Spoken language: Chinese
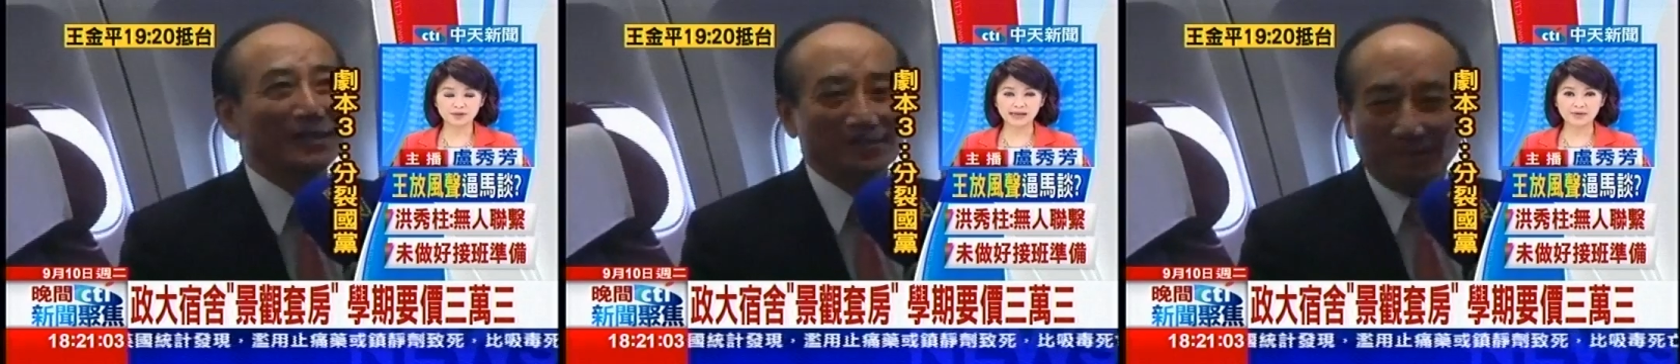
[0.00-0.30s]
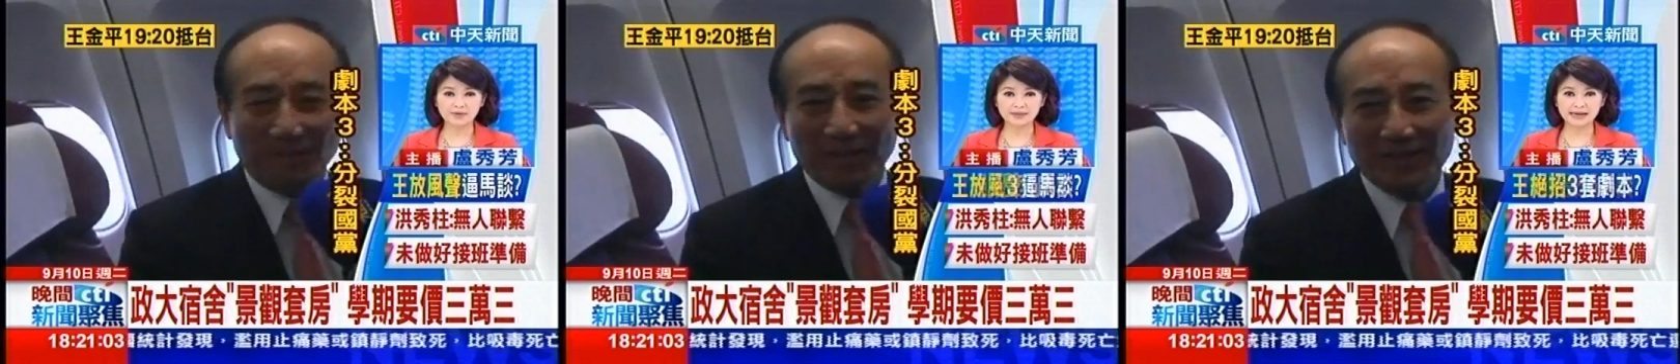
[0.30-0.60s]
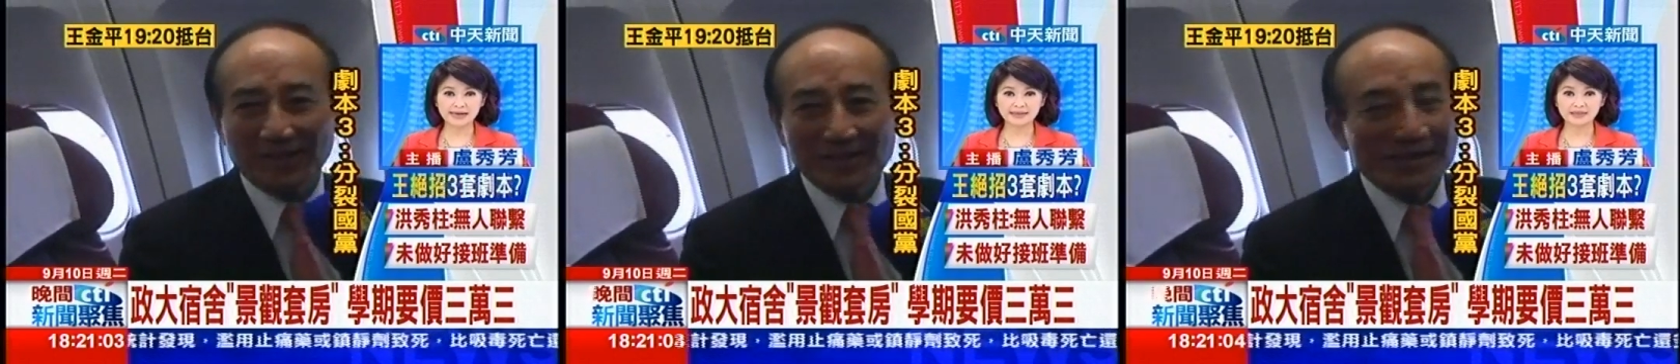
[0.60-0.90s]
儿拿回
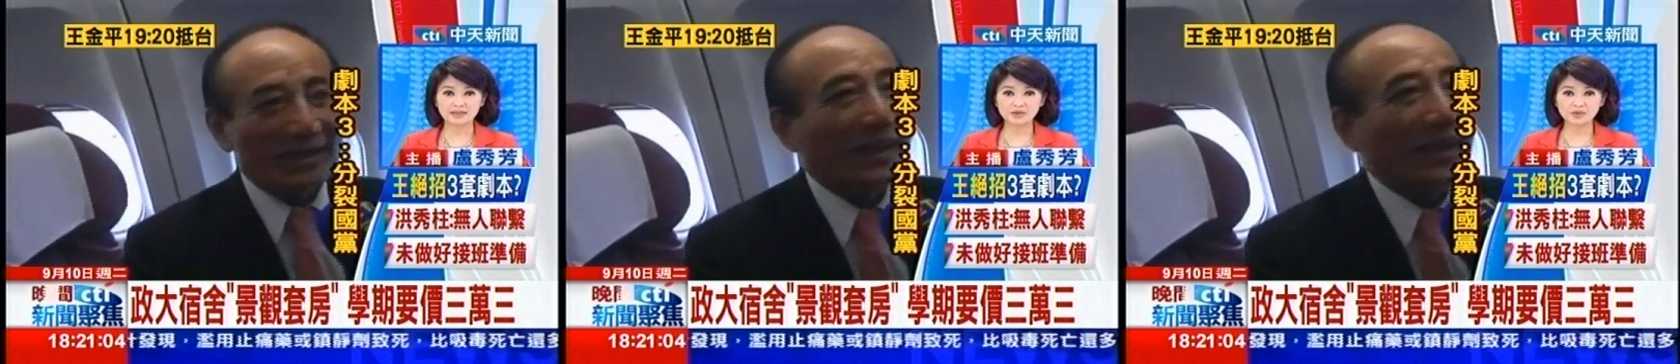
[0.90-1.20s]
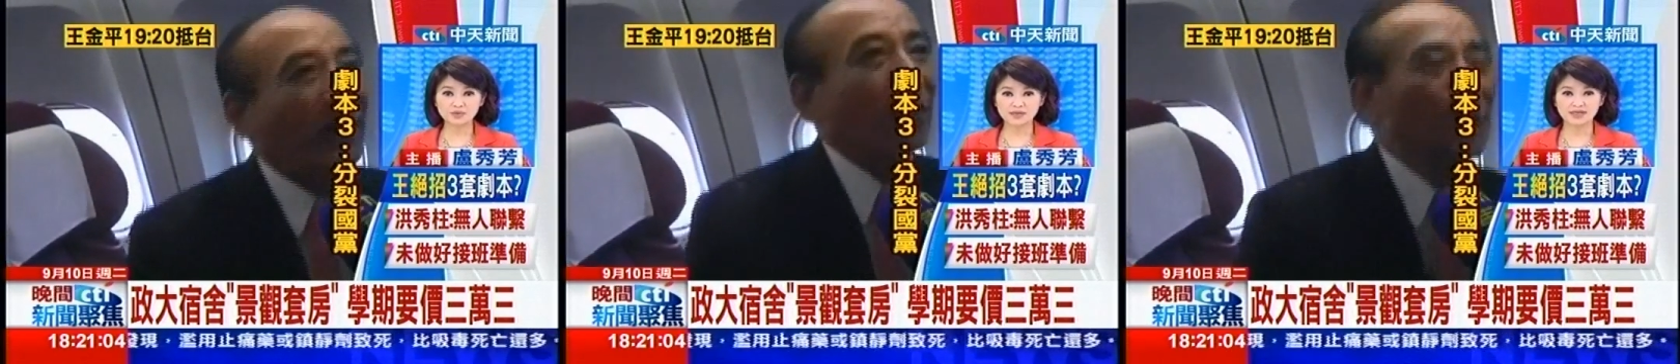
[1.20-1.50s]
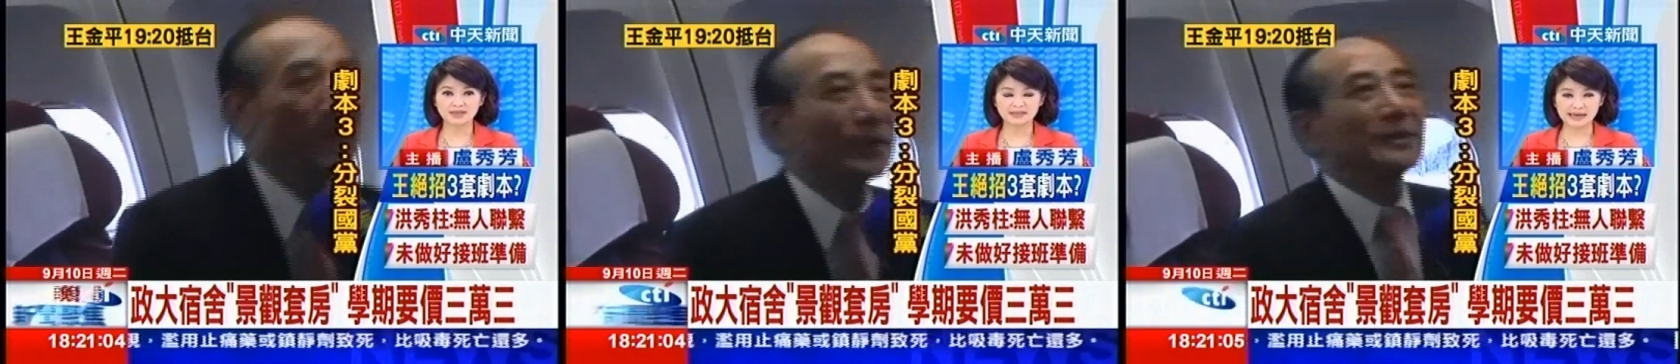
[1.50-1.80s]
家的宿
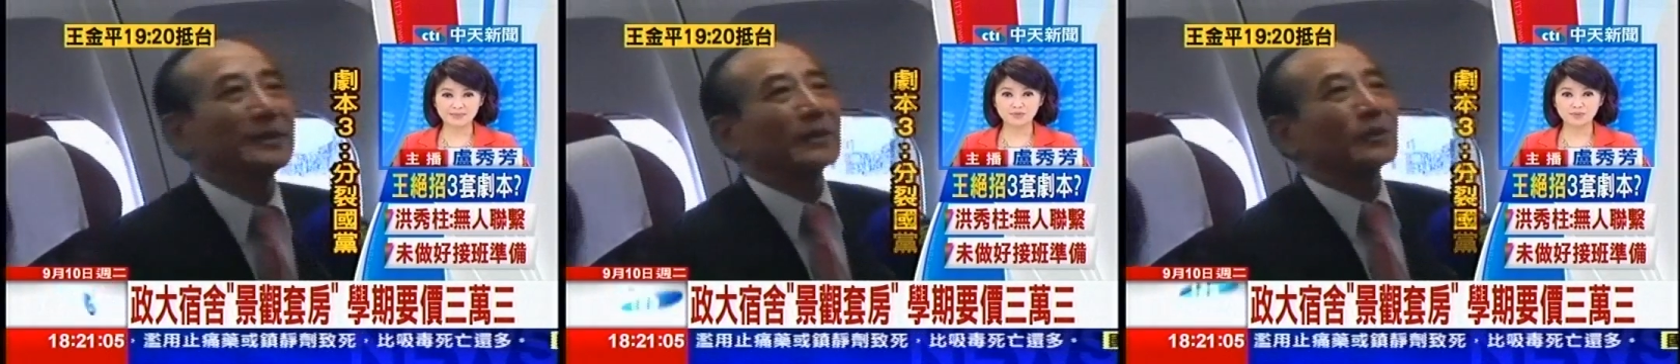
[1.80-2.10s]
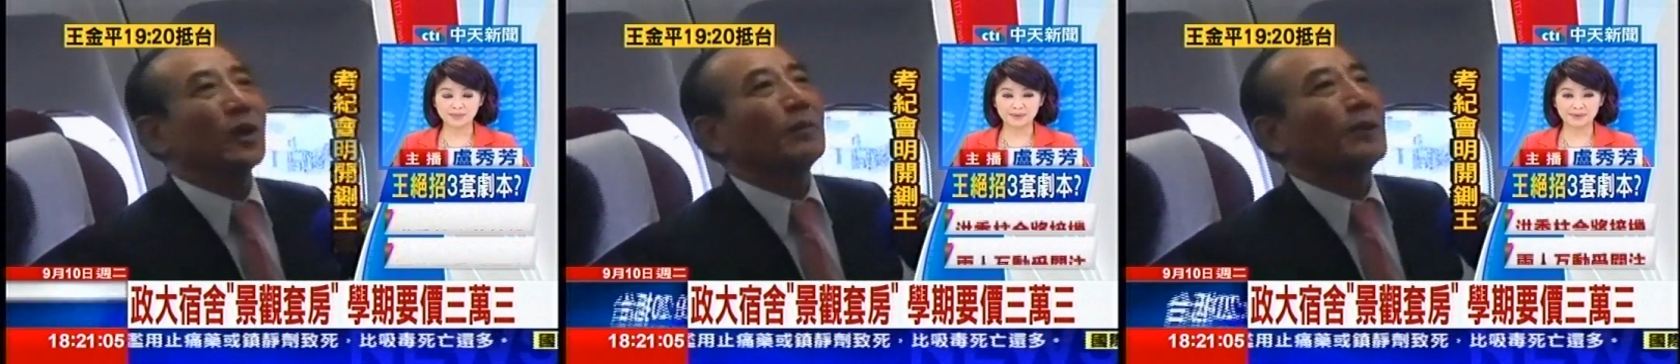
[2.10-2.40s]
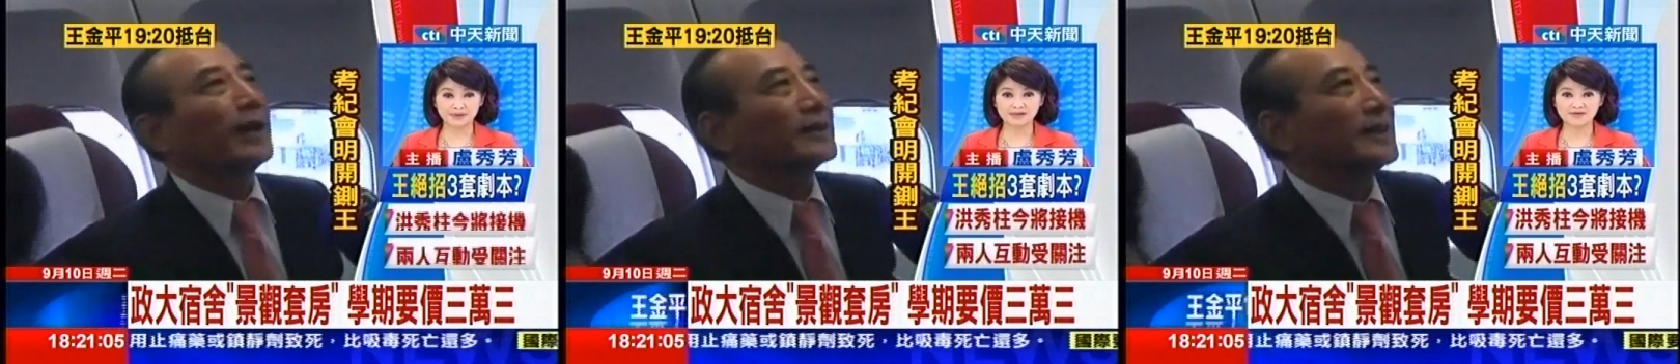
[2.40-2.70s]
舍价目表，
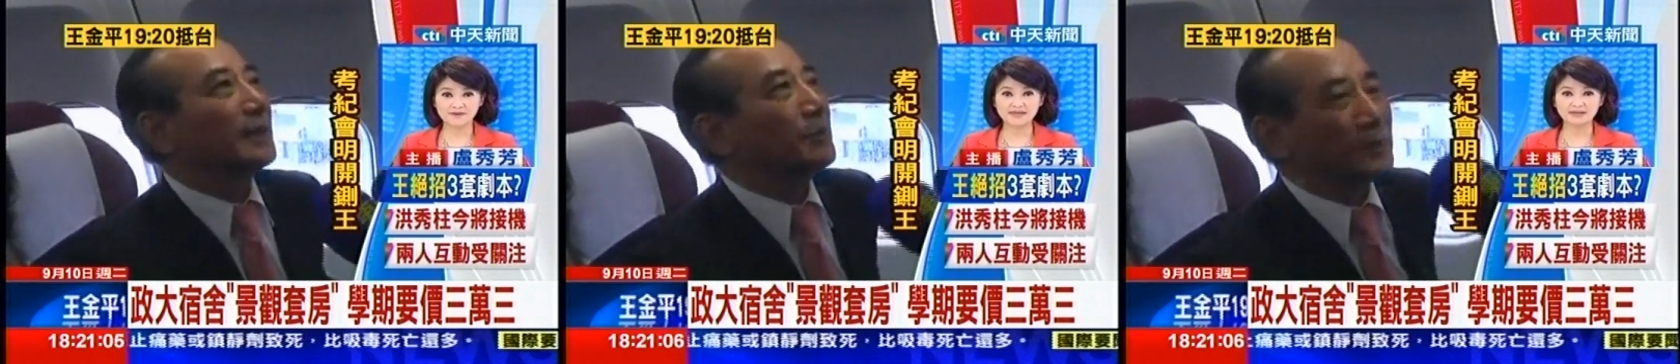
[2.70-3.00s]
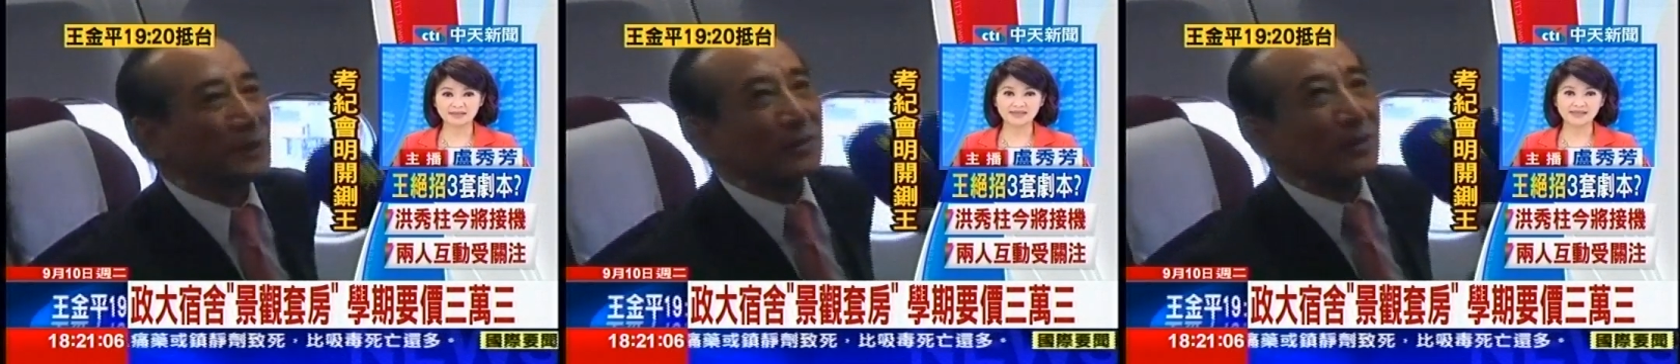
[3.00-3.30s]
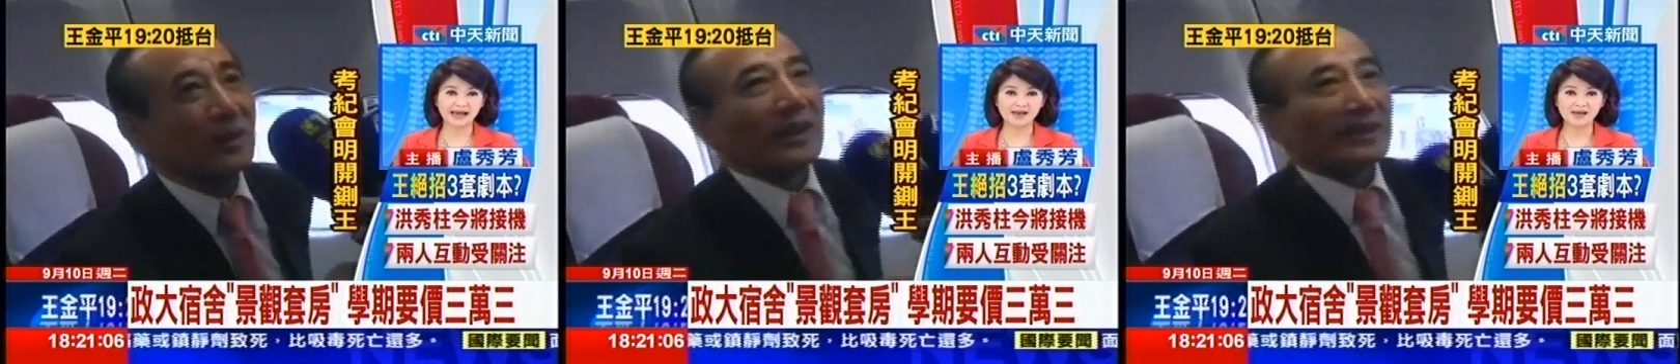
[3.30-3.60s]
表示非常惊讶，